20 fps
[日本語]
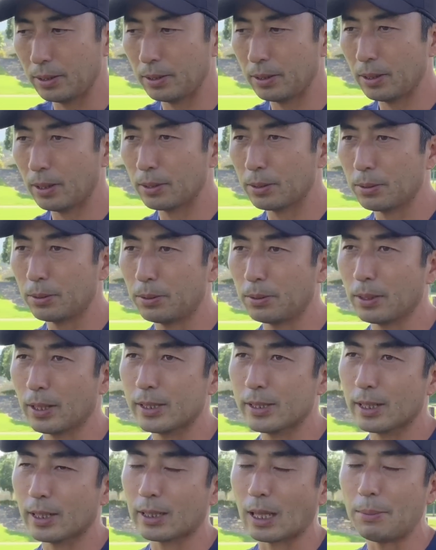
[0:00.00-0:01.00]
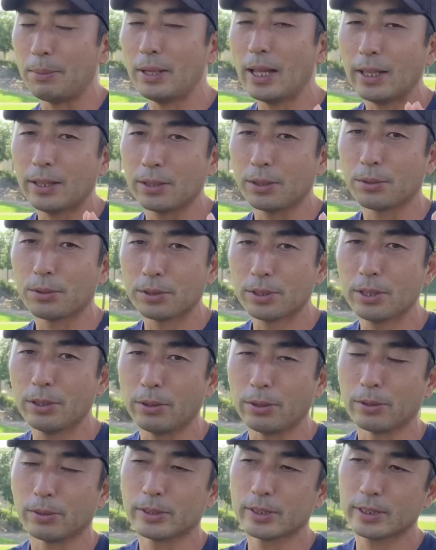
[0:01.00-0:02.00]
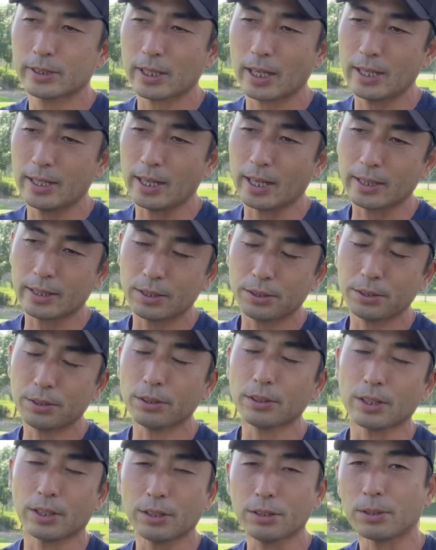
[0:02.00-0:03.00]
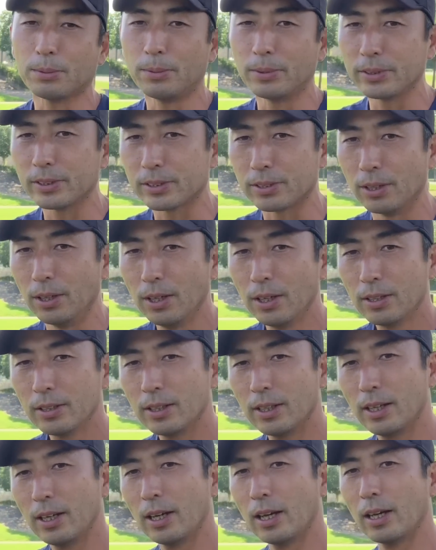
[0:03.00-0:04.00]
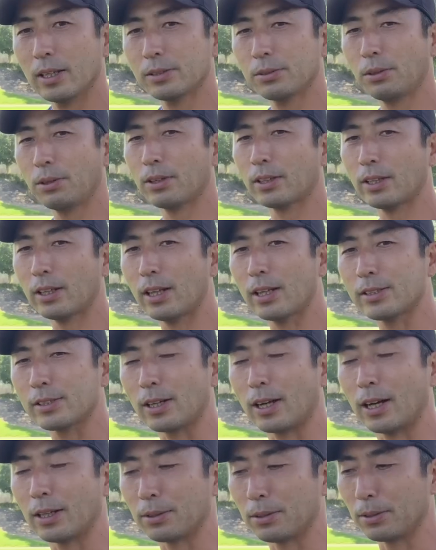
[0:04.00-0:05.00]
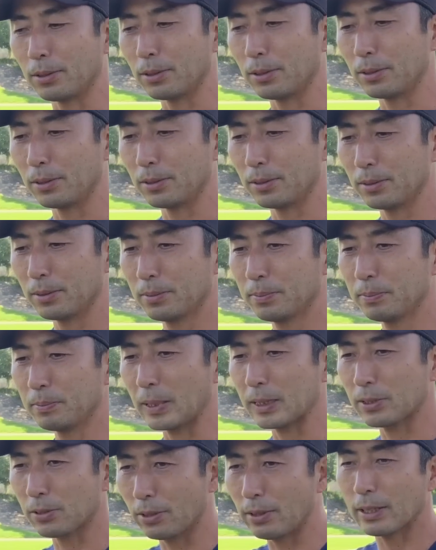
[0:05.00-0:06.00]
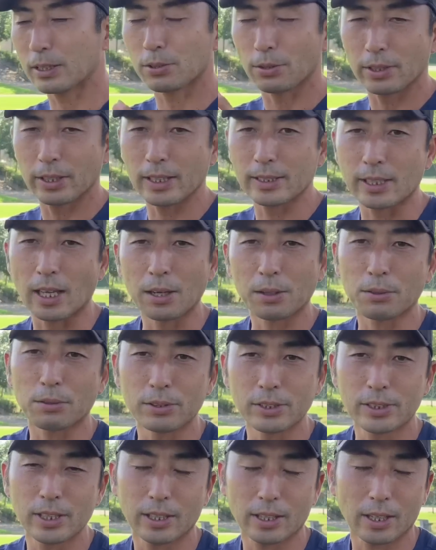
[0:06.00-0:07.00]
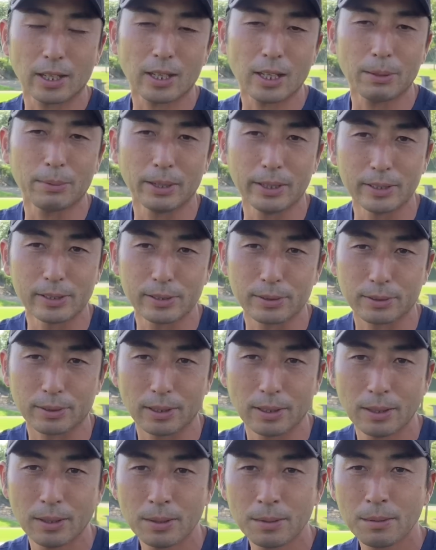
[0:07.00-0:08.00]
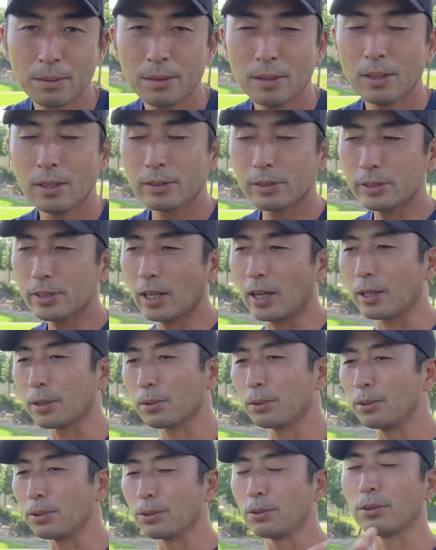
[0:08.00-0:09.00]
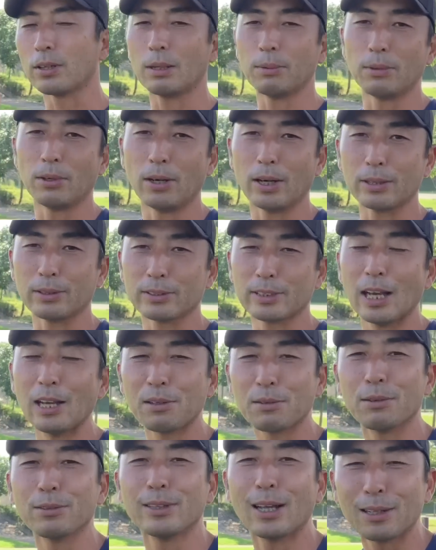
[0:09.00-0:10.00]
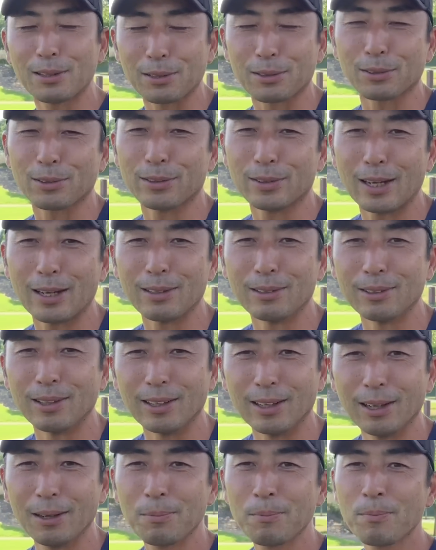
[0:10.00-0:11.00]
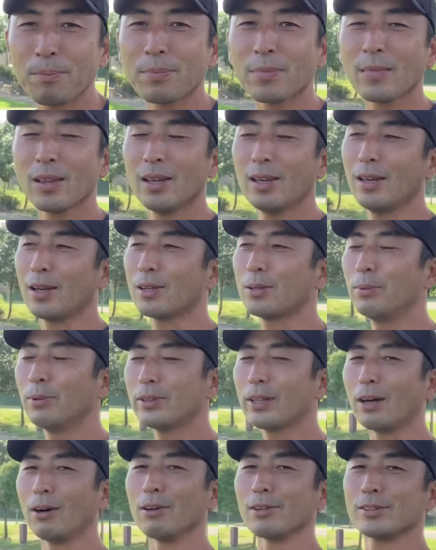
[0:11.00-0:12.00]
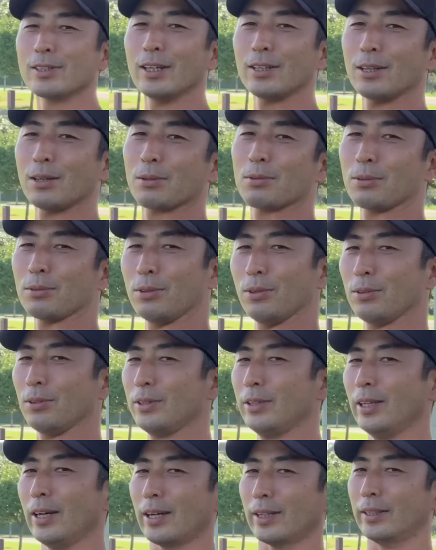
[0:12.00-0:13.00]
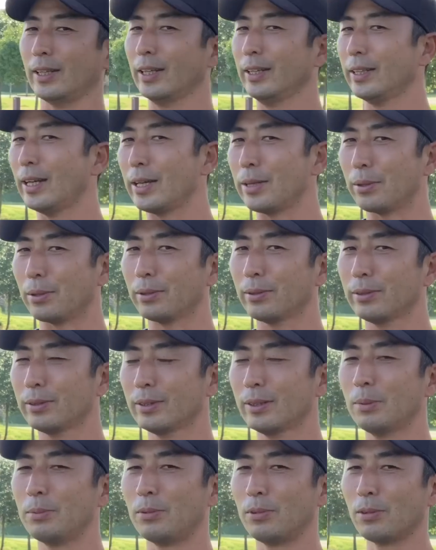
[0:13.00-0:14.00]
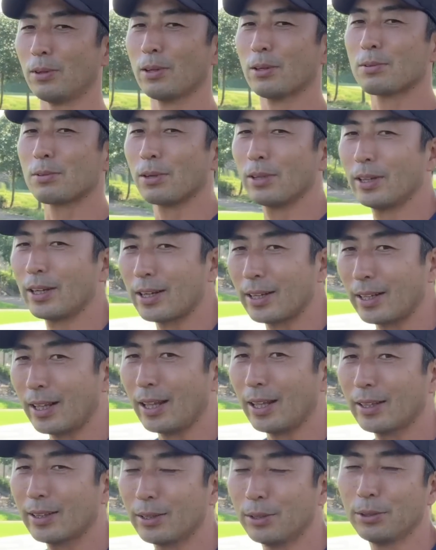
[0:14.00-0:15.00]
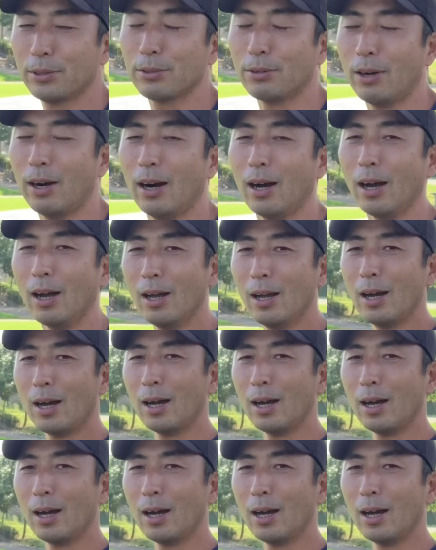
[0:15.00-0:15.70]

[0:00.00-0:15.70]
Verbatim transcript: 私がダメだっていう動きを実際やってる人っていると思うんですよ。で、そういう方たちは、それはそれで参考にしていただければいいんですよね。そしたらどの動画も参考になるってことになるんでね。いや、久保田が教えてるこの動きなんかできないよ。でも俺これだからっていう人は、